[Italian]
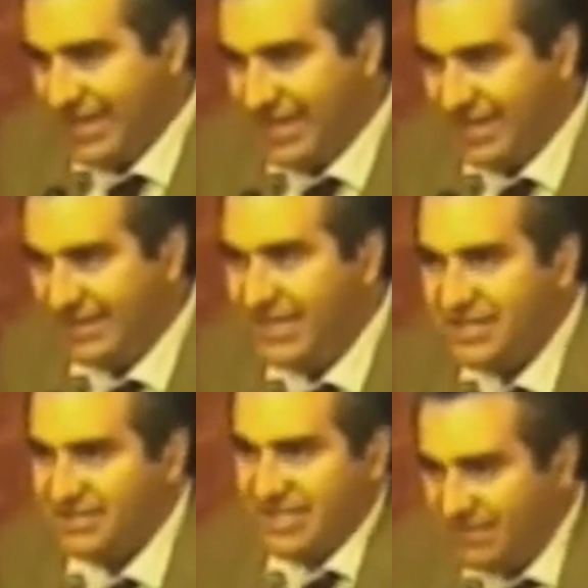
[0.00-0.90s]
eh,
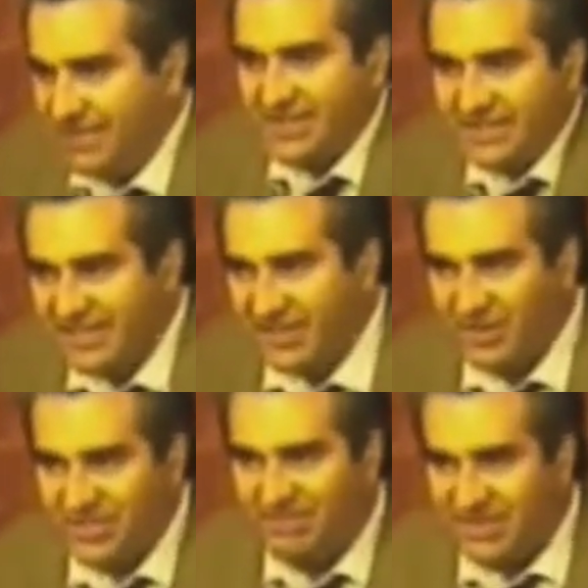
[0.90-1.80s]
dice sostanzialmente le stesse cose,